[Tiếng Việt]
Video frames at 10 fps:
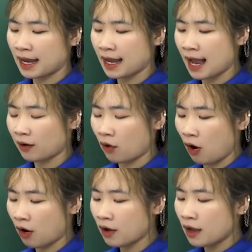2A
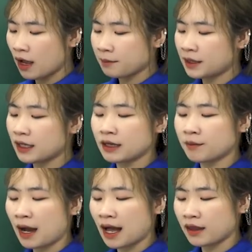có be
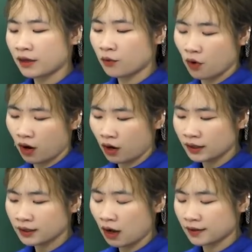bilingual at,
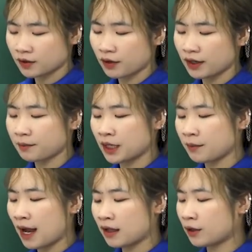à sorry,
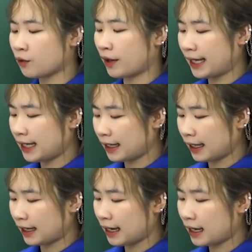be bilingual in
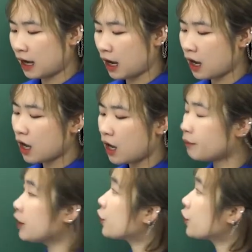này hay là be